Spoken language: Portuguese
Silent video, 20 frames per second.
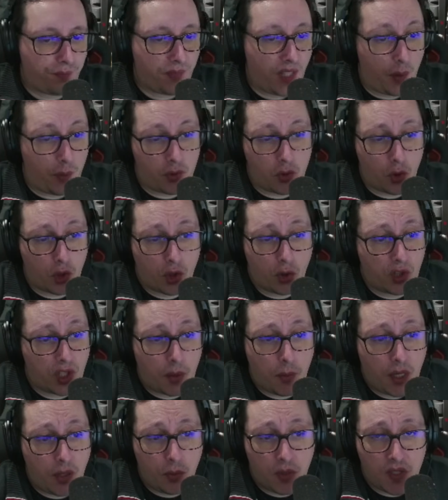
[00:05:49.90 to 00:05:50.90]
há pessoas que não
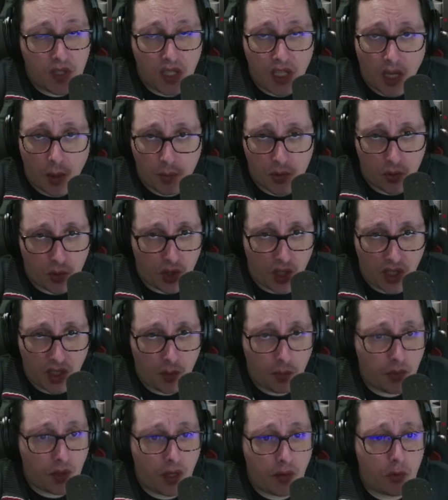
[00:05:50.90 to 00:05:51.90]
trabalham assim. Há pessoas que é
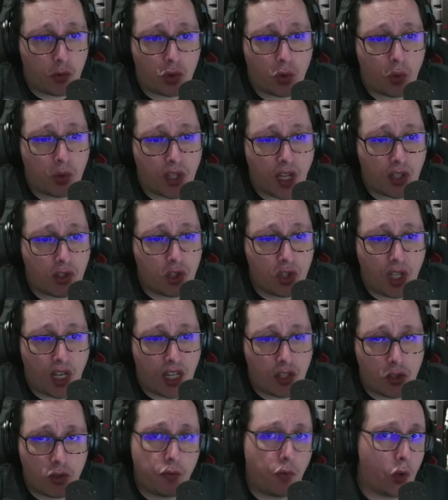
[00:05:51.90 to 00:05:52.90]
tipo, levam os contactos
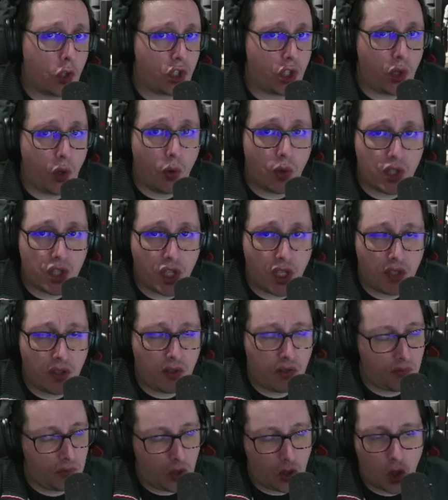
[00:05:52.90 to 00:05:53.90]
diretos, fogem ao
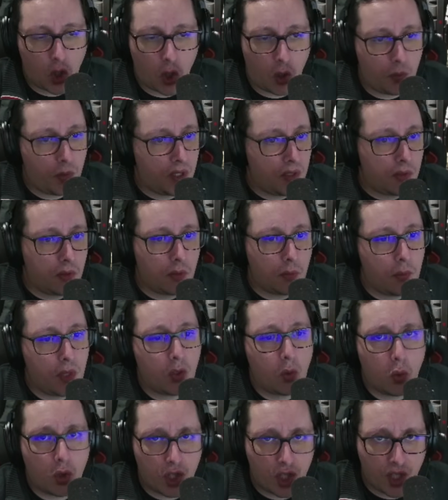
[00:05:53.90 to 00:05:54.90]
agente. Eu normalmente
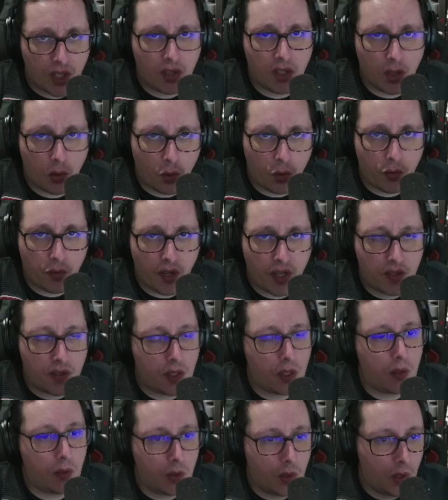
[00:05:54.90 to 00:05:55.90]
meto o agente na
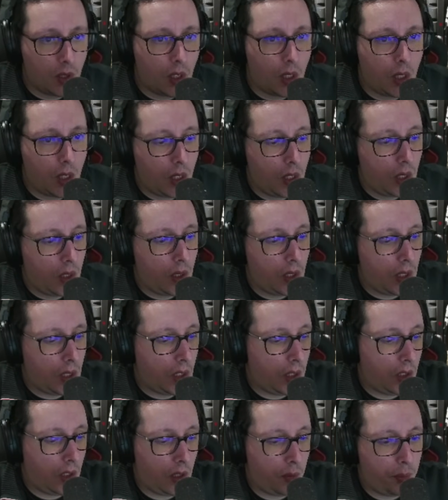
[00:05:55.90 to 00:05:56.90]
conversa
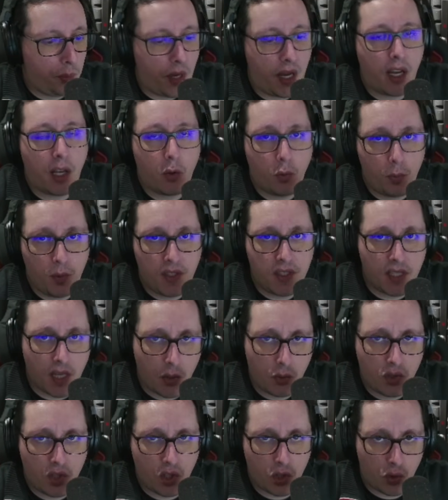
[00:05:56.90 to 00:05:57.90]
e, e pago a
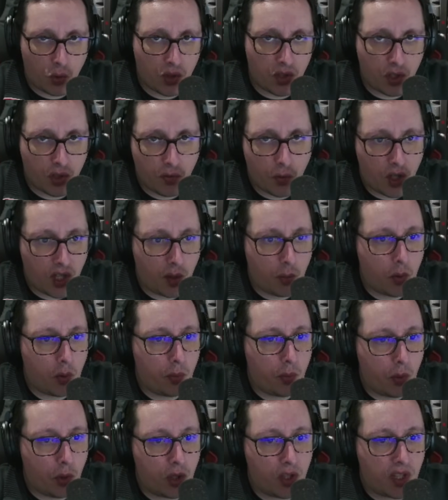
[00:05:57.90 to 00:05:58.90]
comissão se as coisas forem a bom
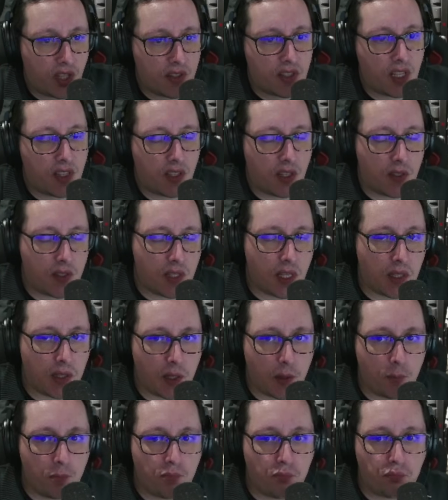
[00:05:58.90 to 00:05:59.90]
porto, etc,
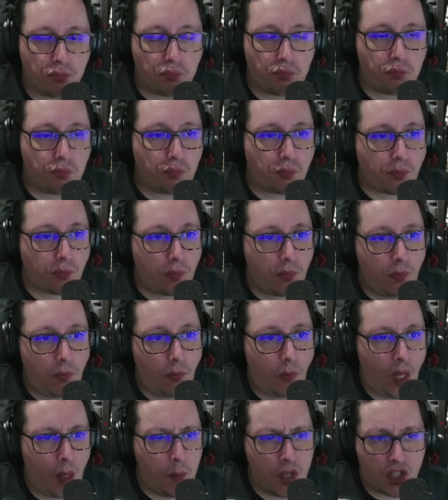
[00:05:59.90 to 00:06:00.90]
etc.
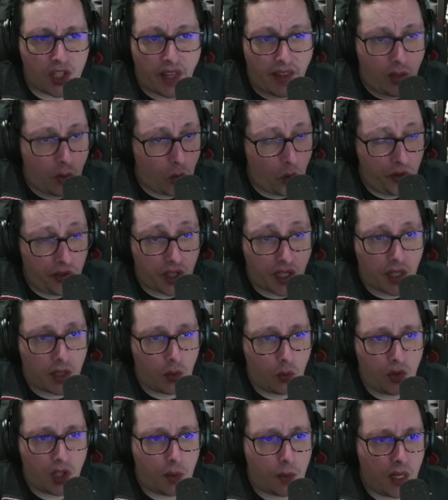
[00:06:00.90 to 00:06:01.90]
Mas nada contra, cada
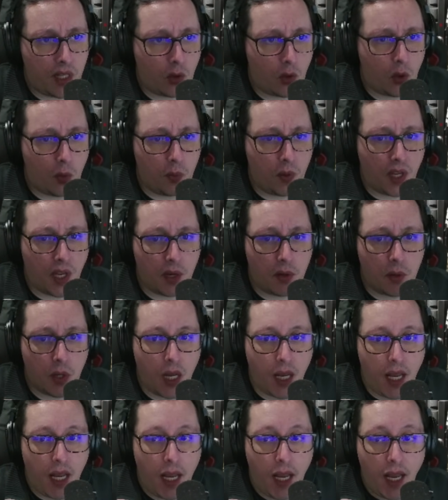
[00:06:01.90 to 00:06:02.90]
um trabalha como quer.
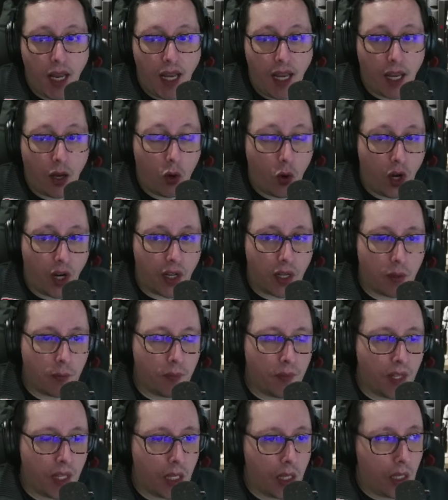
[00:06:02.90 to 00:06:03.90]
Agora,
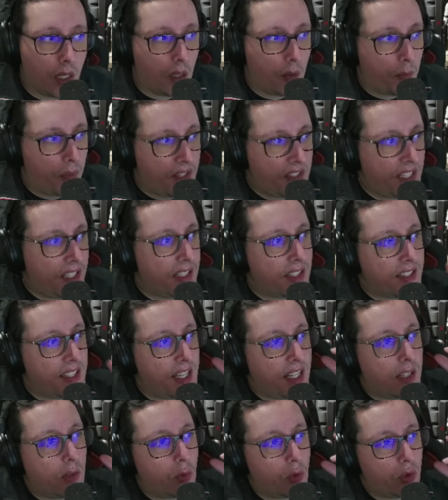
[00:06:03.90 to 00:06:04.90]
Pensem na cena do